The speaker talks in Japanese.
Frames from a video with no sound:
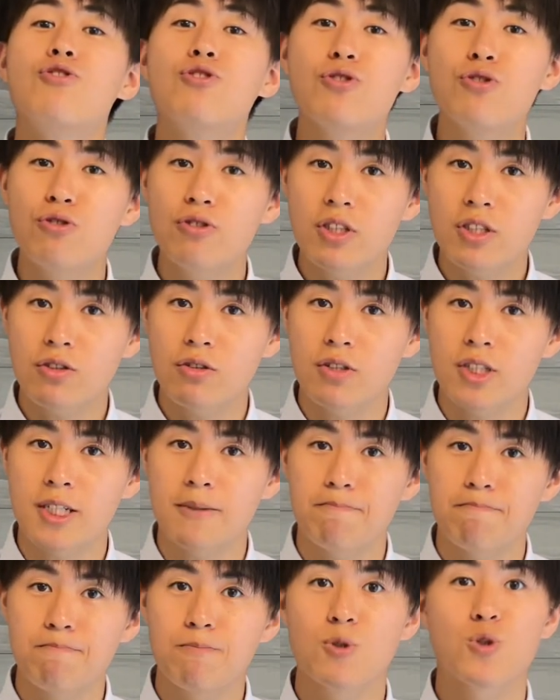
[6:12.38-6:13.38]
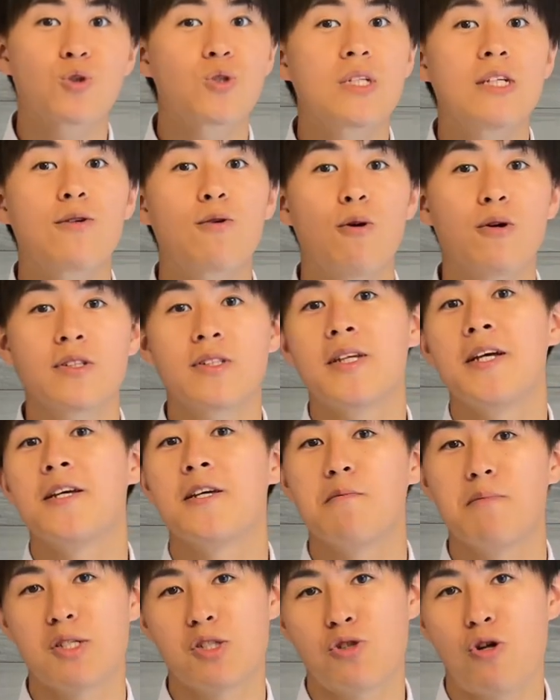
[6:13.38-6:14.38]
忠実に遂行してい
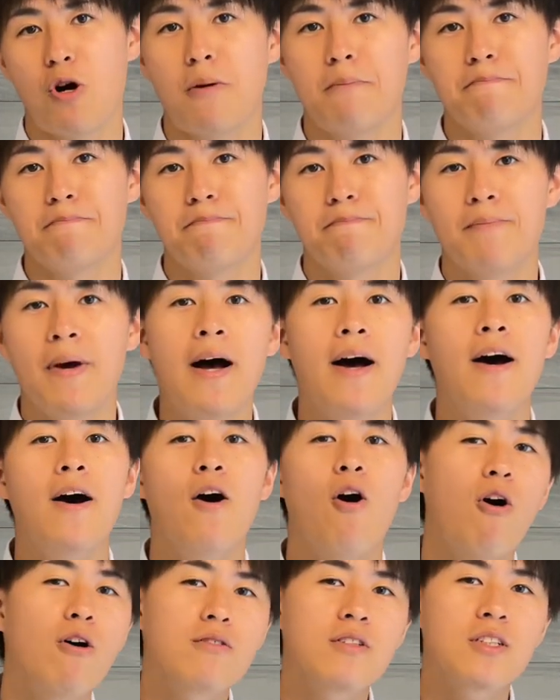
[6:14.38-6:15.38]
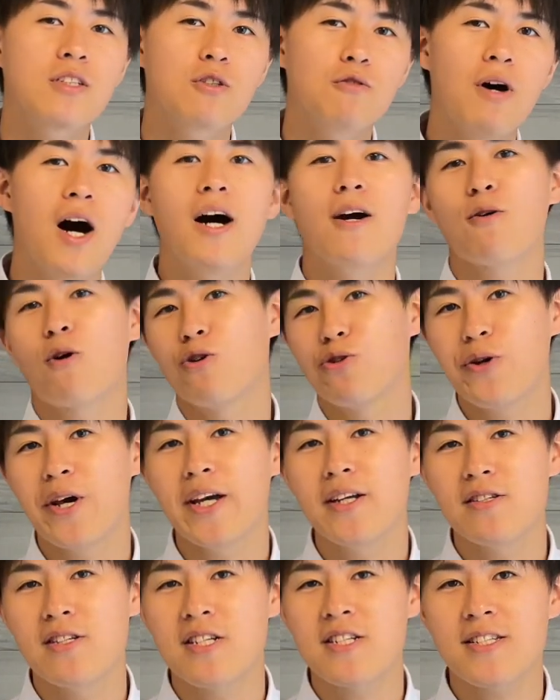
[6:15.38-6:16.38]
きましょう。本日はこの
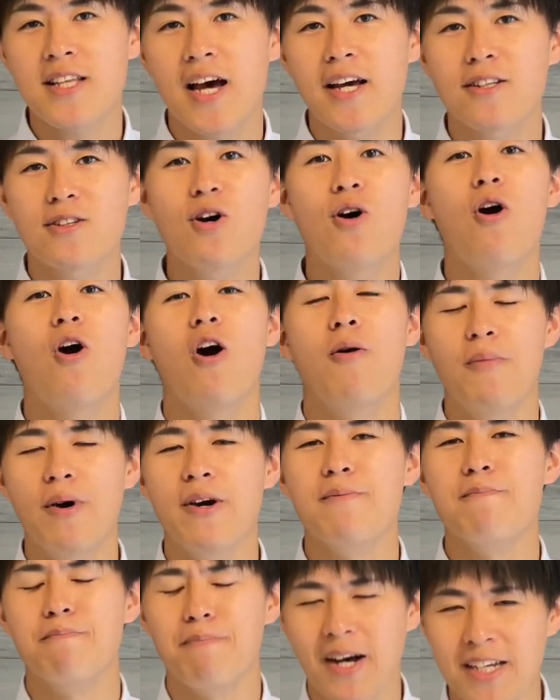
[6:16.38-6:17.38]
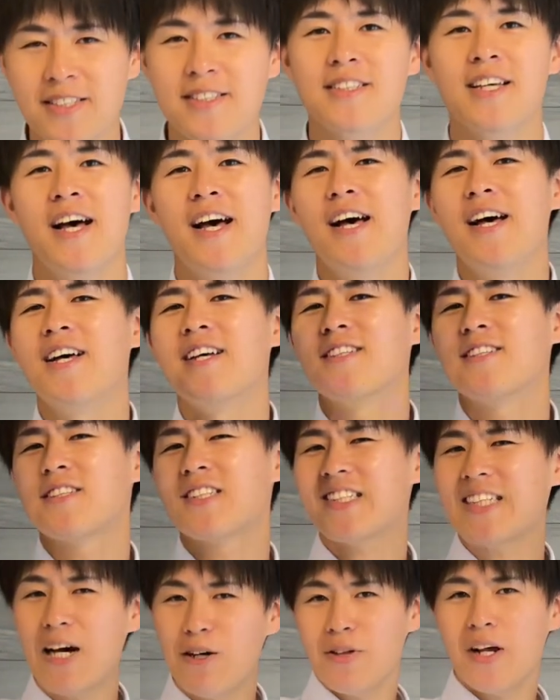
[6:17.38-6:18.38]
辺にしたいと思います。
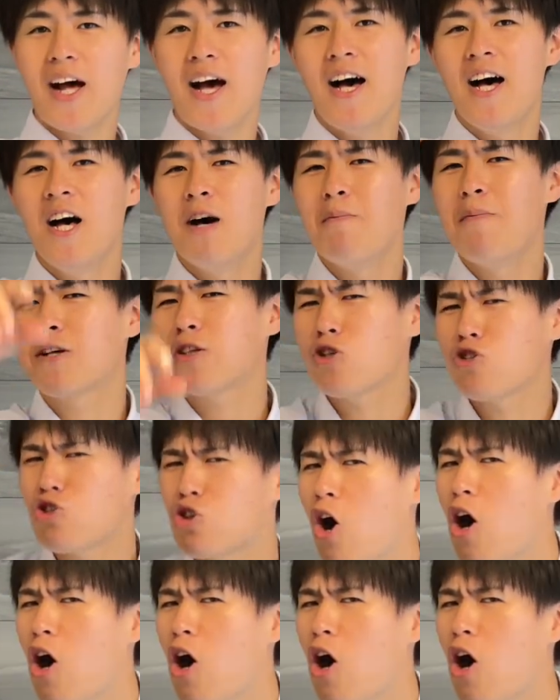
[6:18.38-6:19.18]
さよなら、また次